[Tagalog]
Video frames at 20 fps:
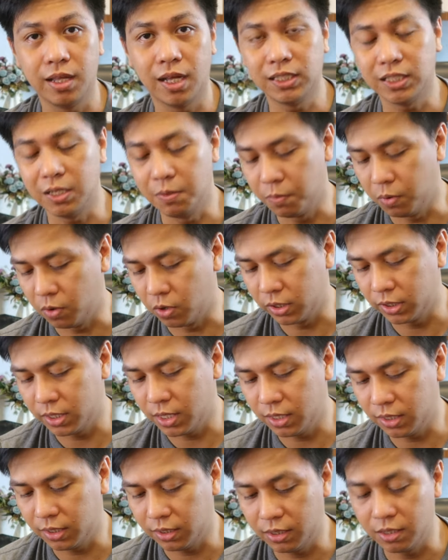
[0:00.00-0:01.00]
that's
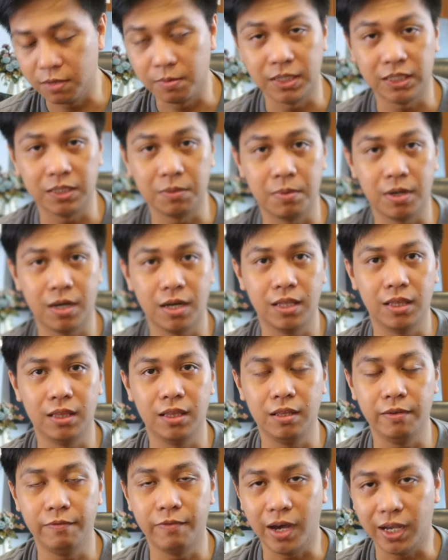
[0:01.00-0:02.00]
important di ba sa mga
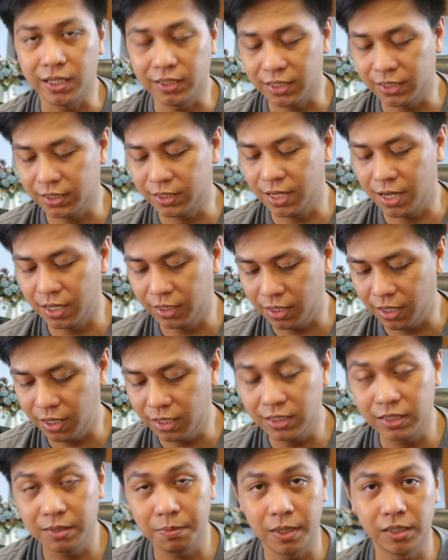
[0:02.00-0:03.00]
devices
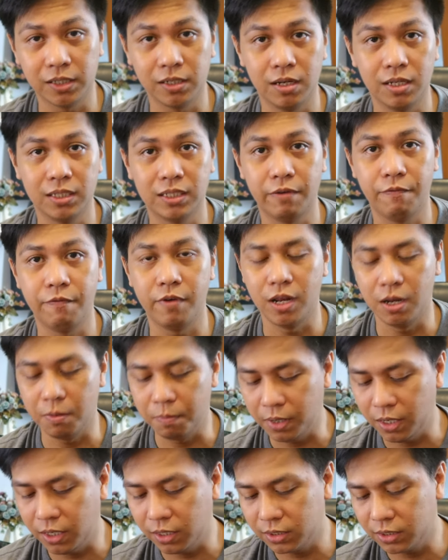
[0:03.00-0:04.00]
natin especially sa
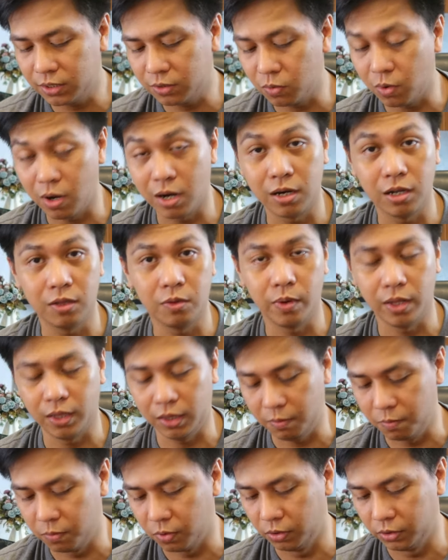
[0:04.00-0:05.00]
Philippines
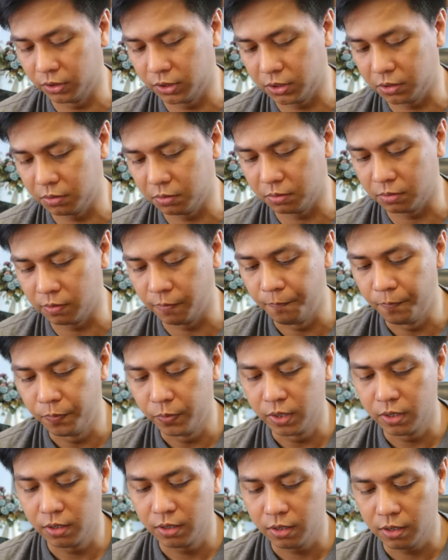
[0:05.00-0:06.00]
220 volts yung
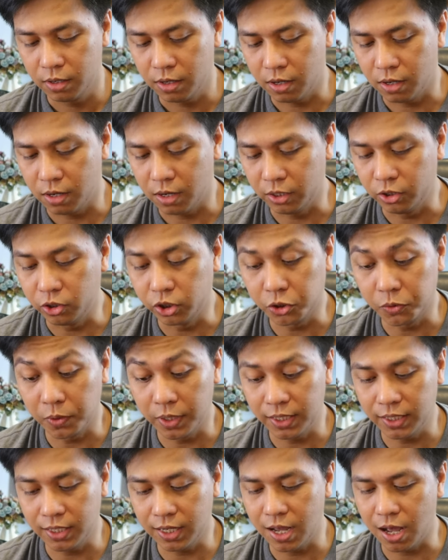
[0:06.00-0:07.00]
uh,
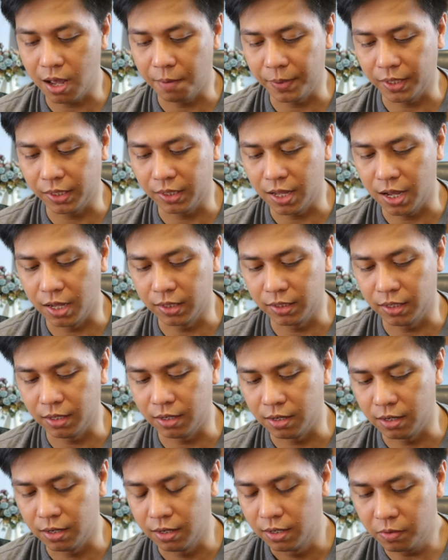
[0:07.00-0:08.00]
usually nagamit
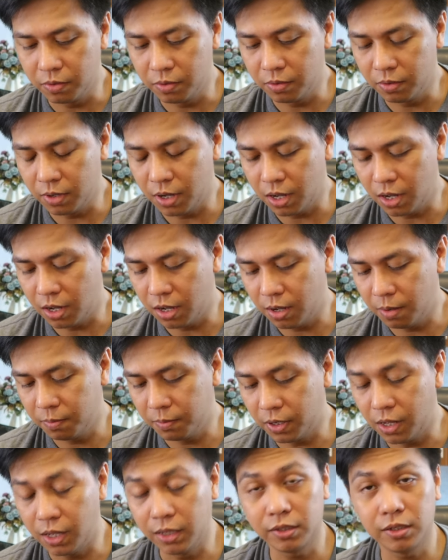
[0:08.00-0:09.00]
natin yung
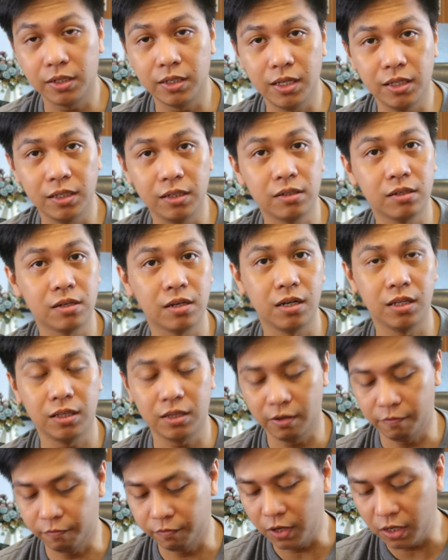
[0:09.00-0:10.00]
um, alternating
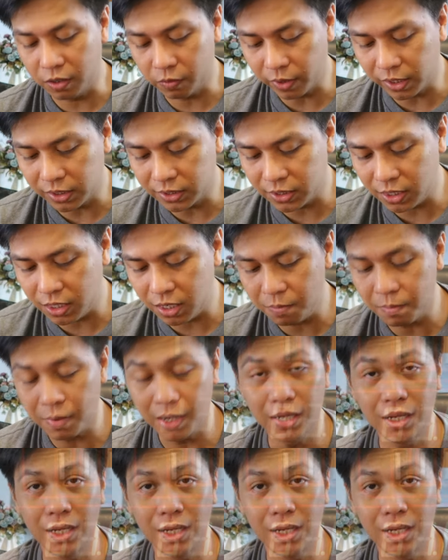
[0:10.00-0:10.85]
current na frequency